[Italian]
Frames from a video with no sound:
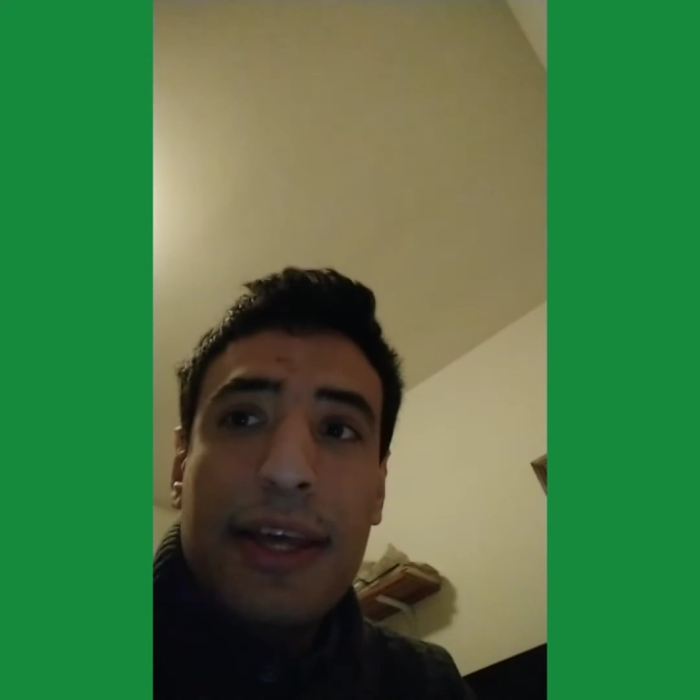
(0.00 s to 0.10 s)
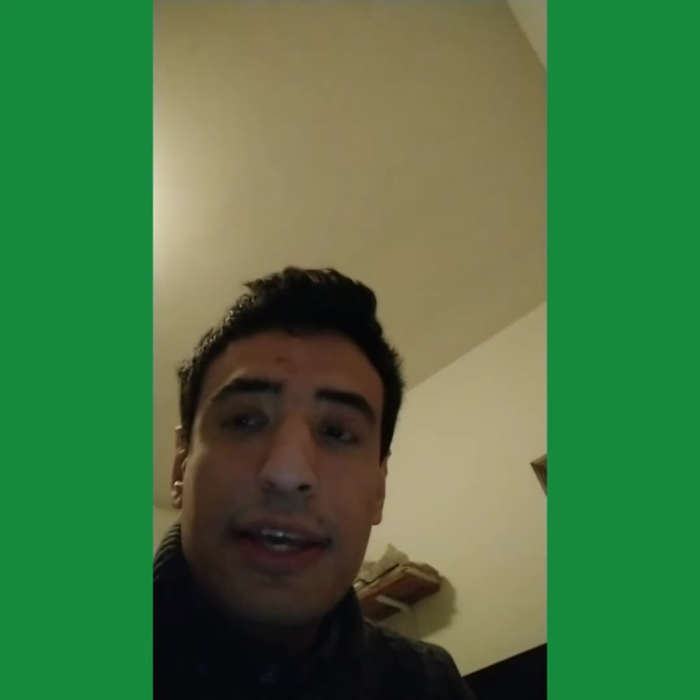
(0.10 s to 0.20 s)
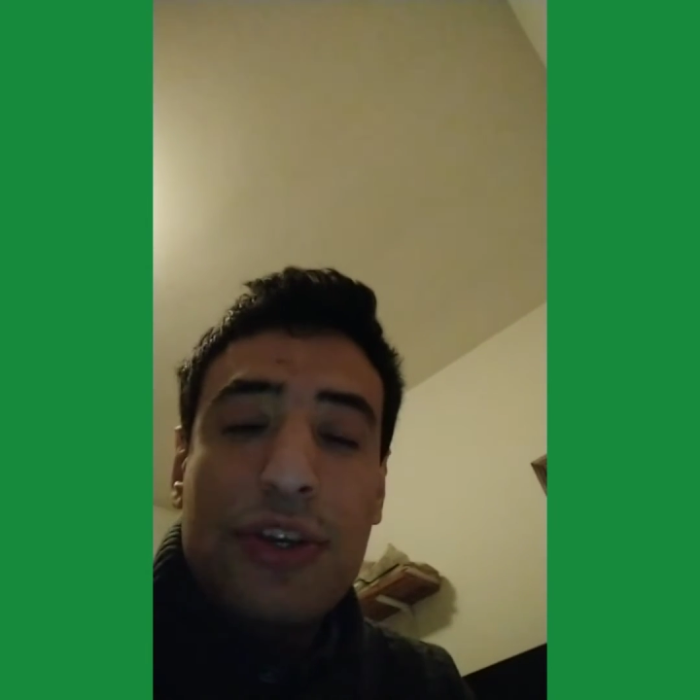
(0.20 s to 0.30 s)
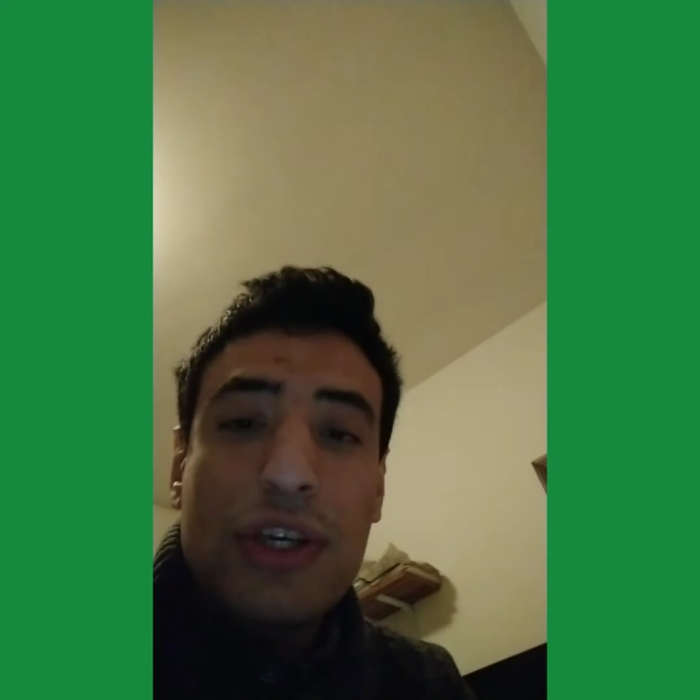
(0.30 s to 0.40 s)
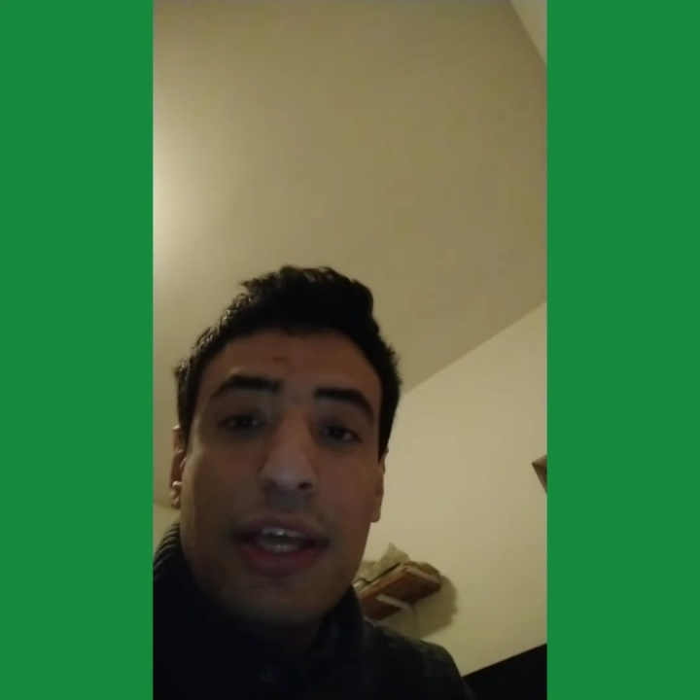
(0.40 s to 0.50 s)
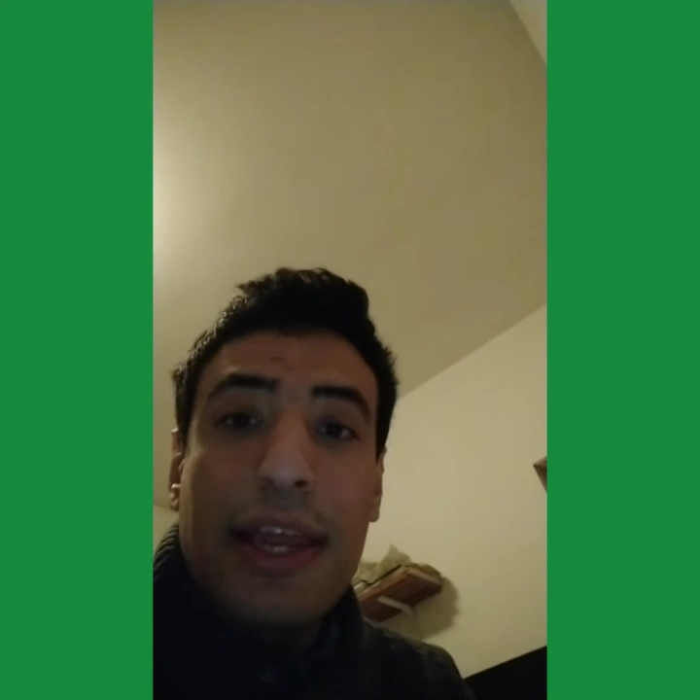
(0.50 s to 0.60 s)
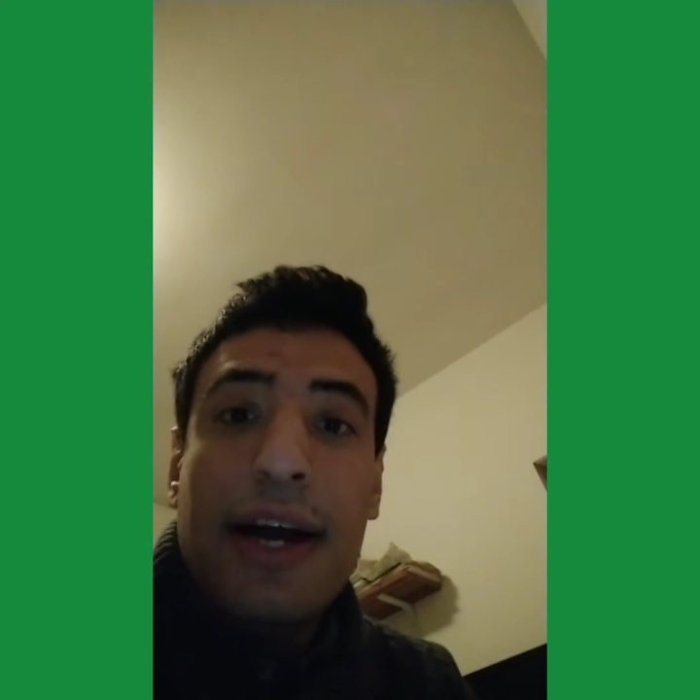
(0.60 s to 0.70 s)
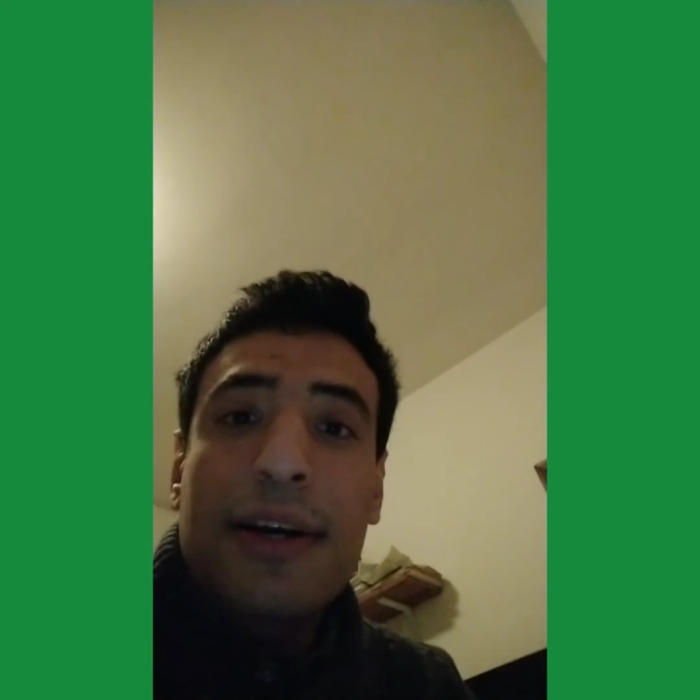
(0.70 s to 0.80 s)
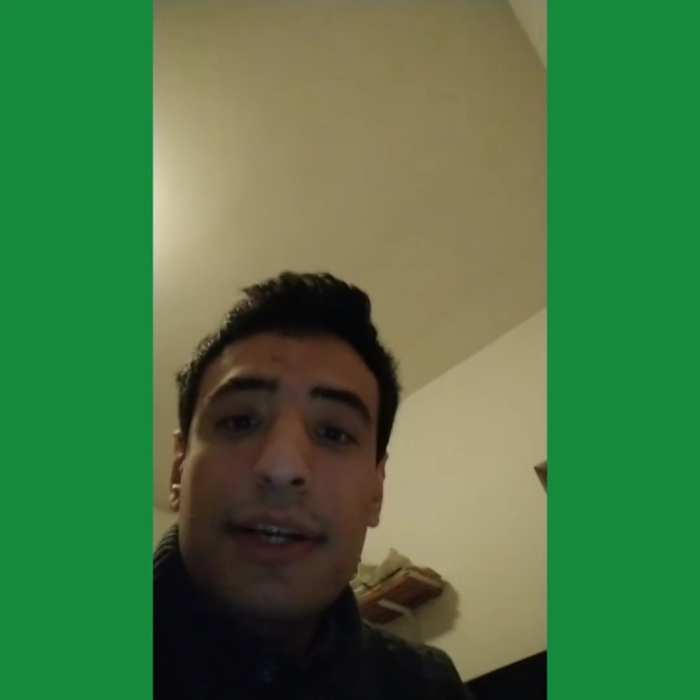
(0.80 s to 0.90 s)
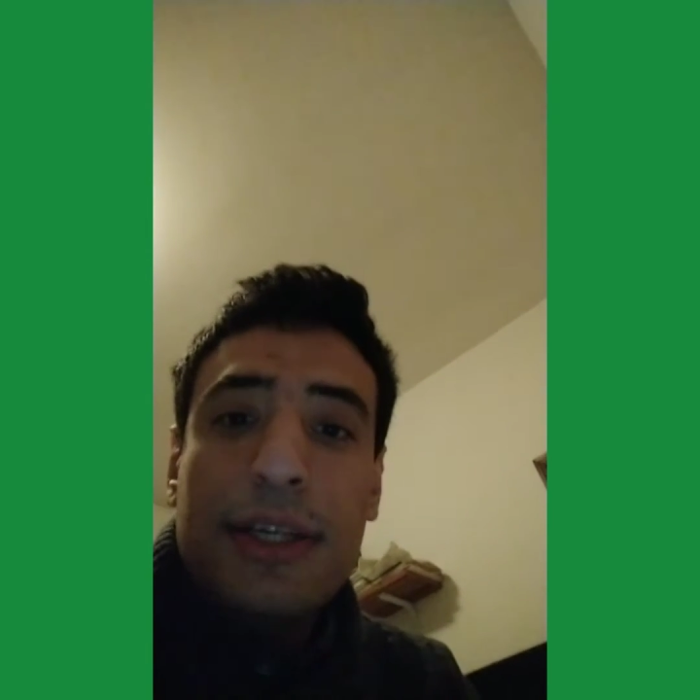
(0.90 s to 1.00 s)
eccetera
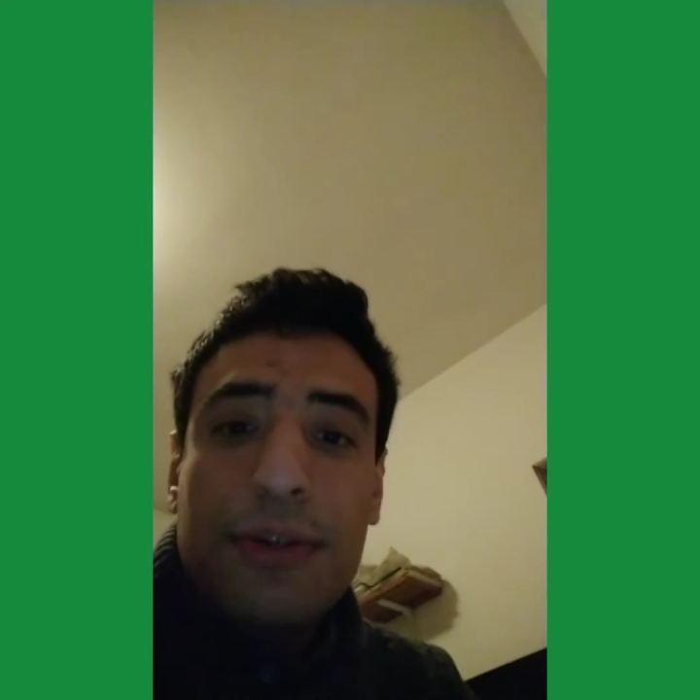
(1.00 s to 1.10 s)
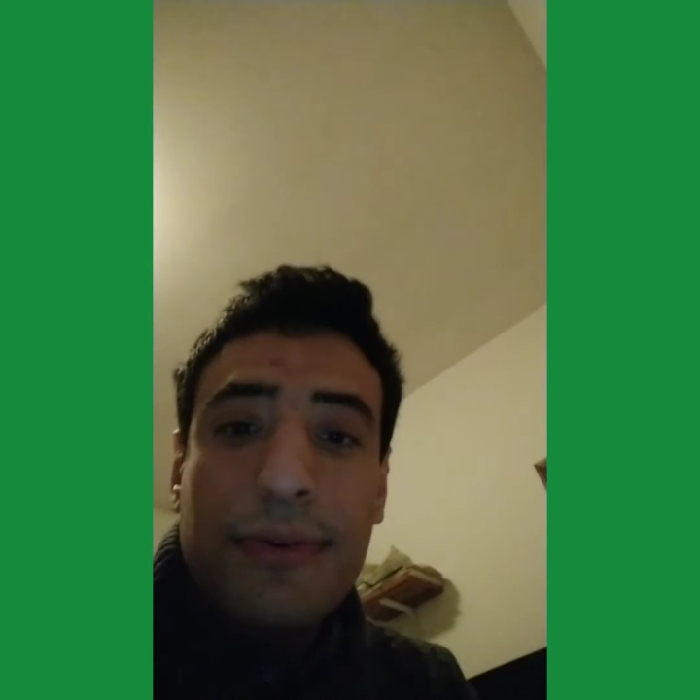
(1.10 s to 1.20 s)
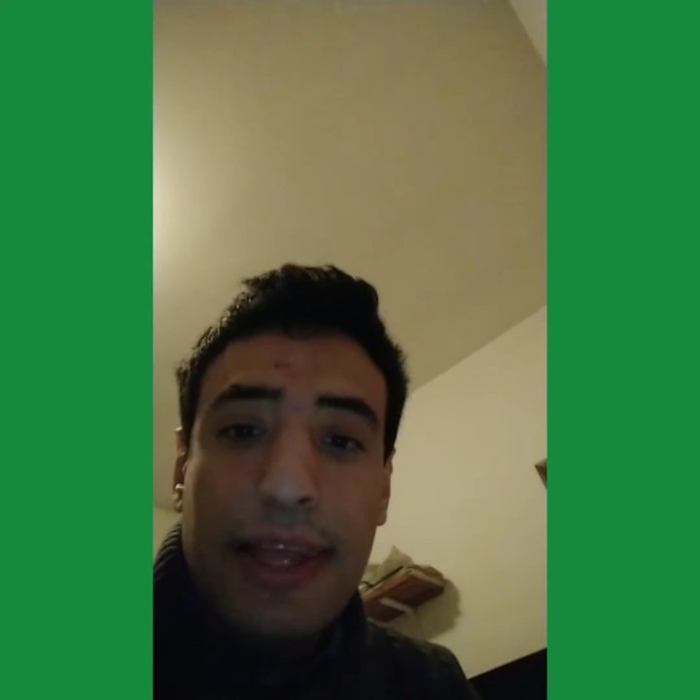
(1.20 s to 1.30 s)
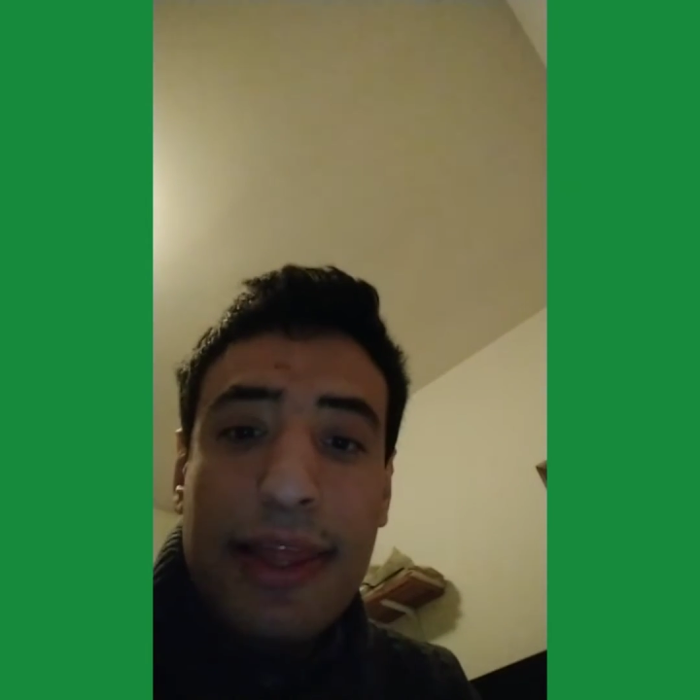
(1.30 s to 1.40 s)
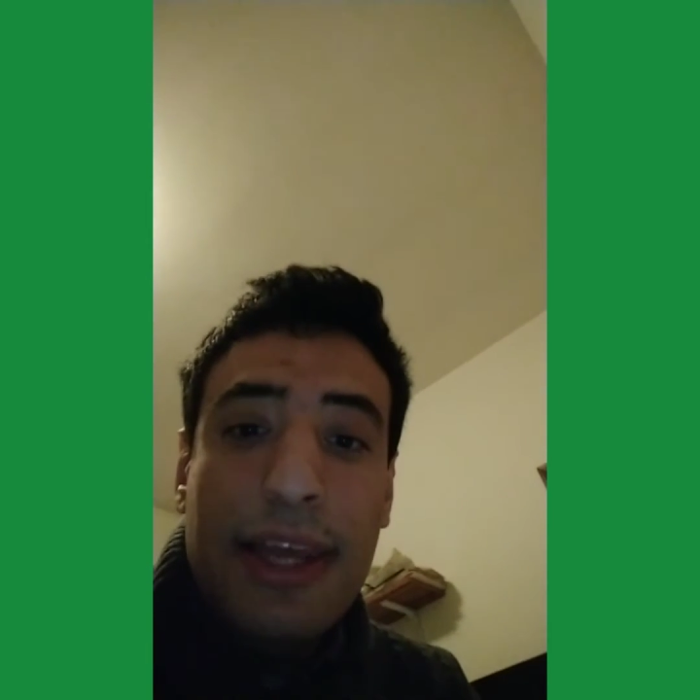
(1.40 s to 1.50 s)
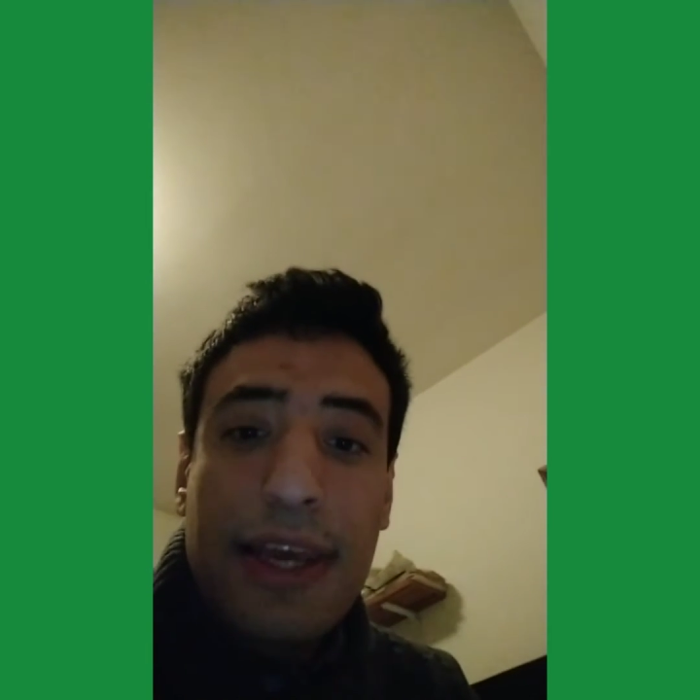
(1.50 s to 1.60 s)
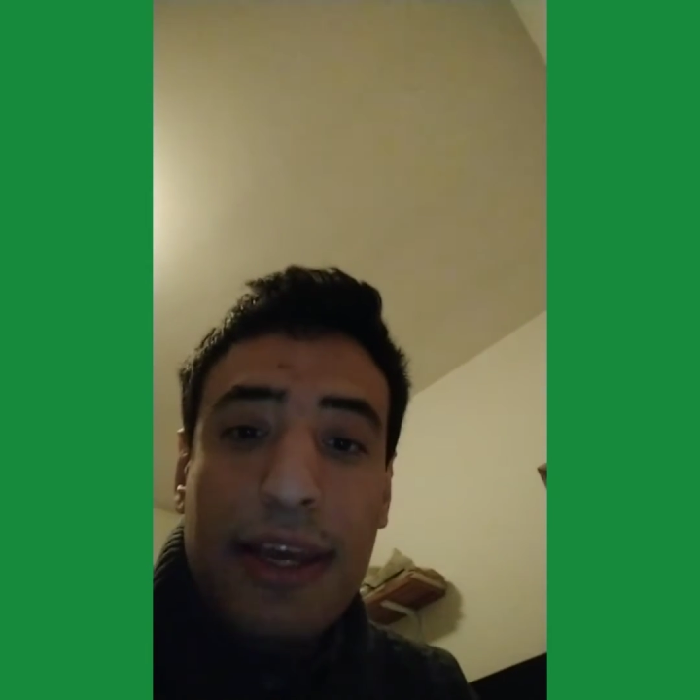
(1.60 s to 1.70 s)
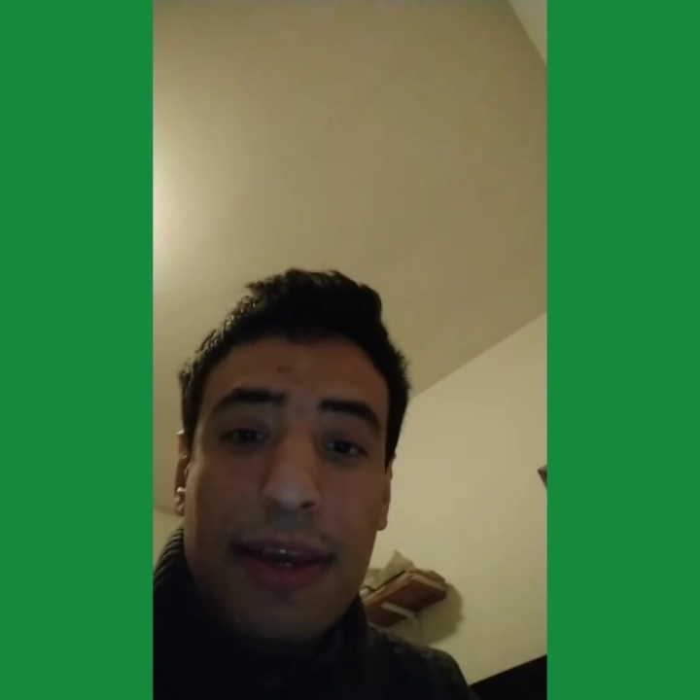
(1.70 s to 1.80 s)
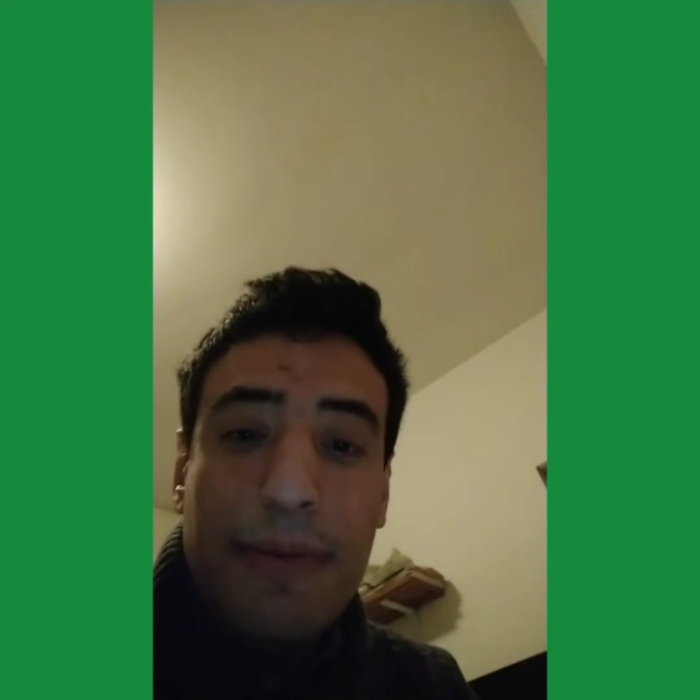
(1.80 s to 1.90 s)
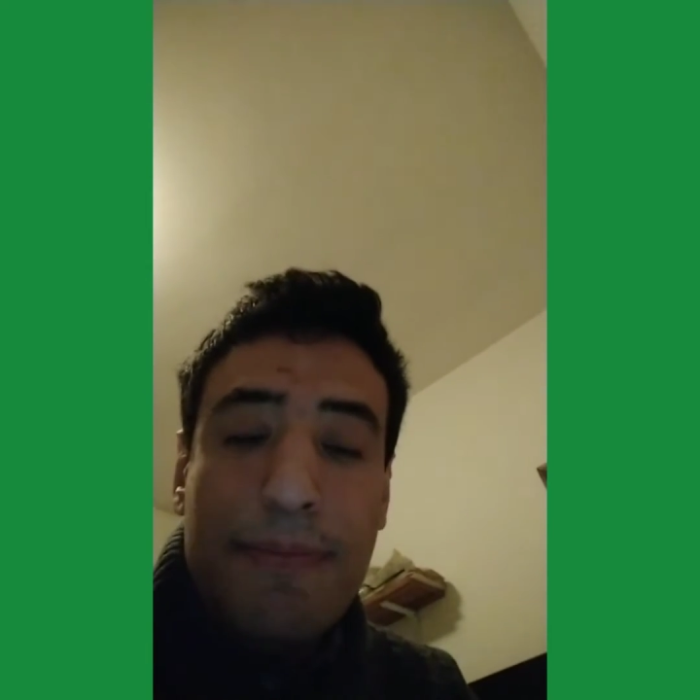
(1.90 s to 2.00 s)
quindi